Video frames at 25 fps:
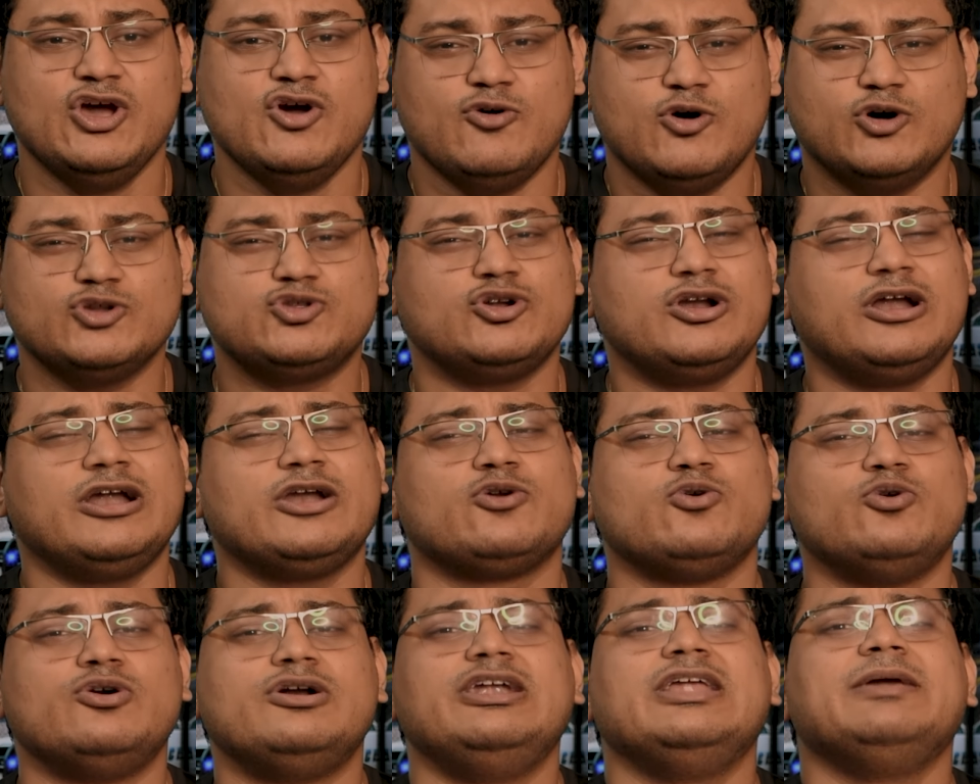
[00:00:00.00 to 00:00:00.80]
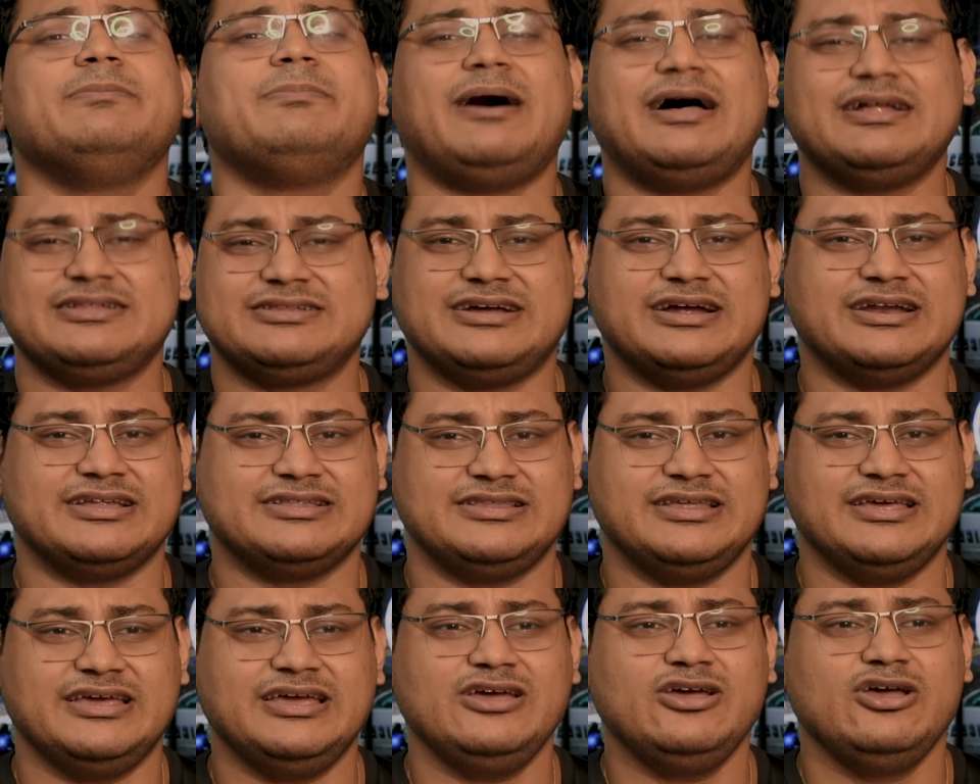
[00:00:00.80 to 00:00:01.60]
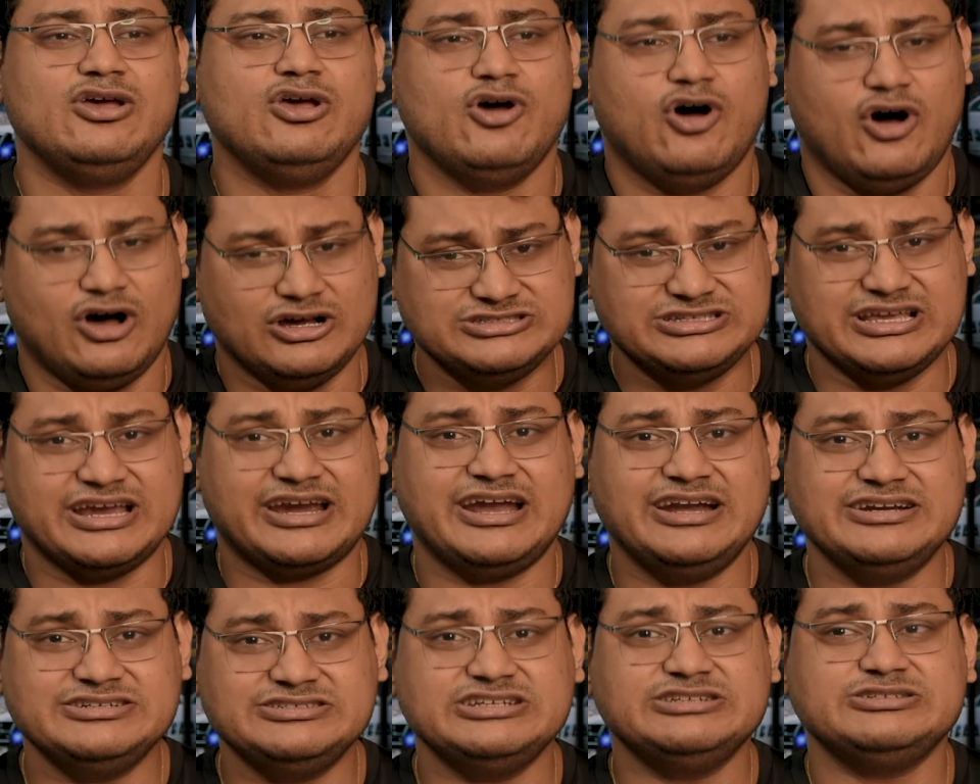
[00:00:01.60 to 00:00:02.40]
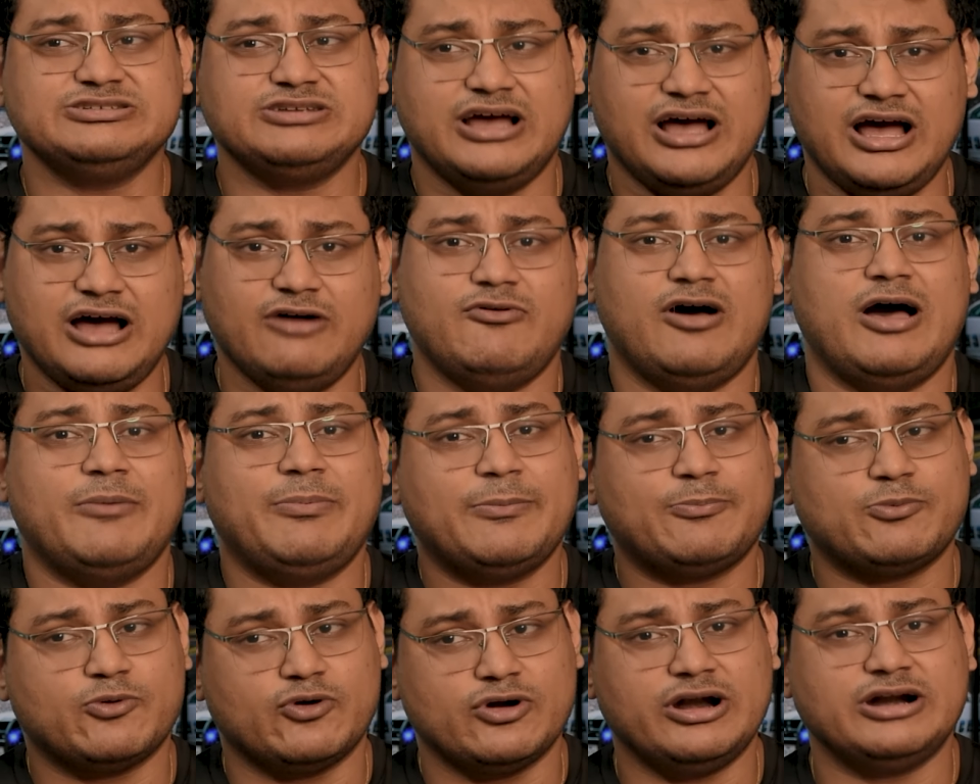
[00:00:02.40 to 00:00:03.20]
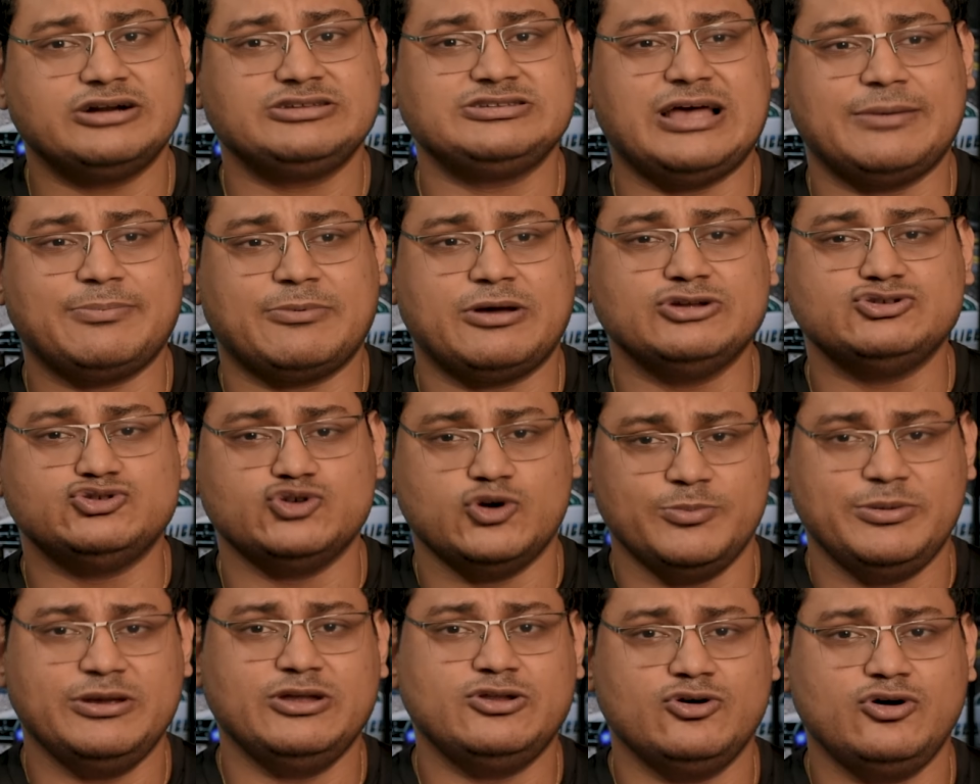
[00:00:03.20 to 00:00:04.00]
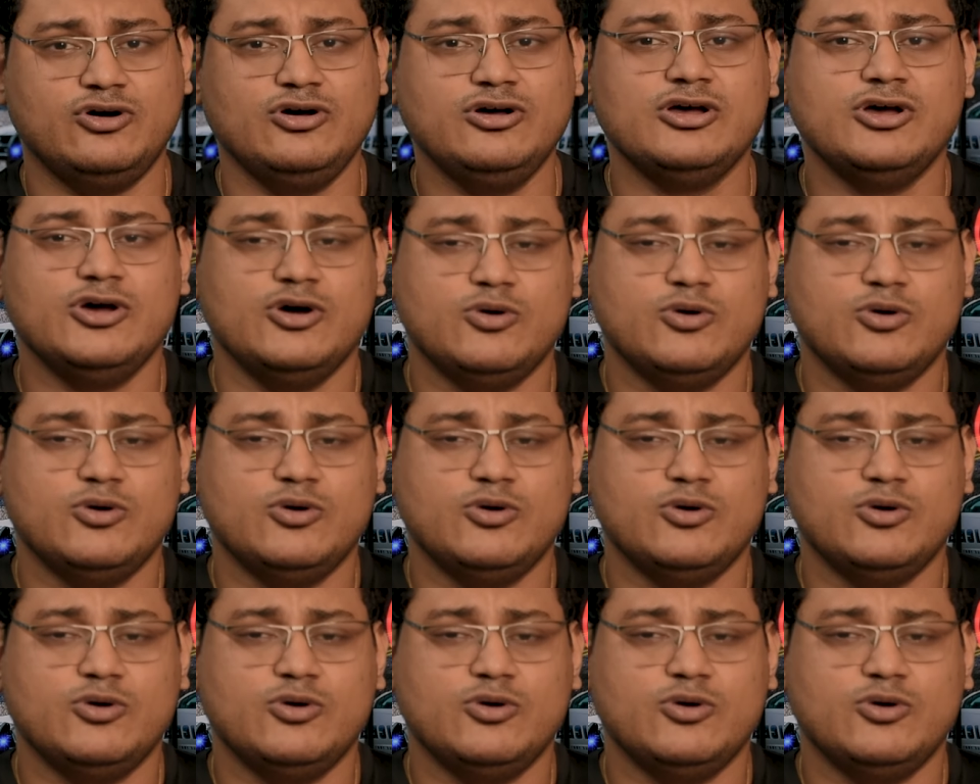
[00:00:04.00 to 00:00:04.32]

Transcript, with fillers: वो थोड़ा रूडली बात करते हैं और सेकेंड चीज़ हाँ वहाँ पर प्रोडक्ट्स आपका जो भी दो